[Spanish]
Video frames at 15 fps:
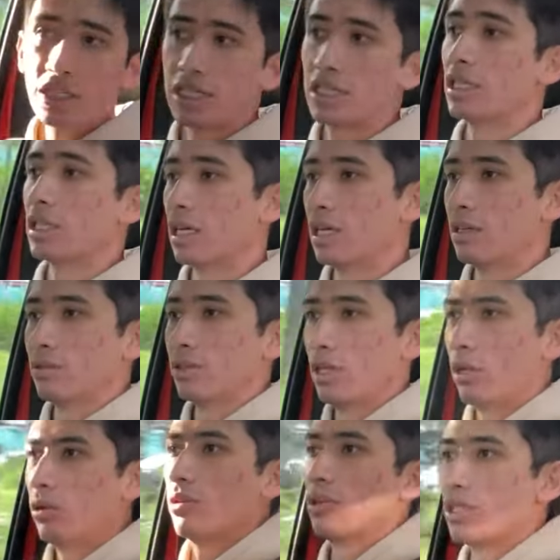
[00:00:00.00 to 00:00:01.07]
y así tengamos el
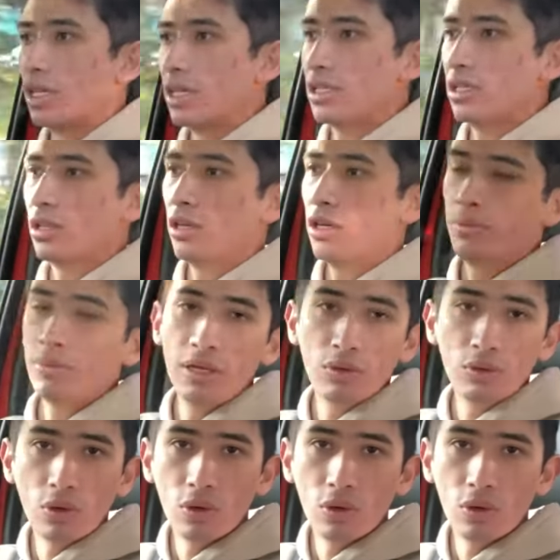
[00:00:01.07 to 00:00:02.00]
auto start stop, el auto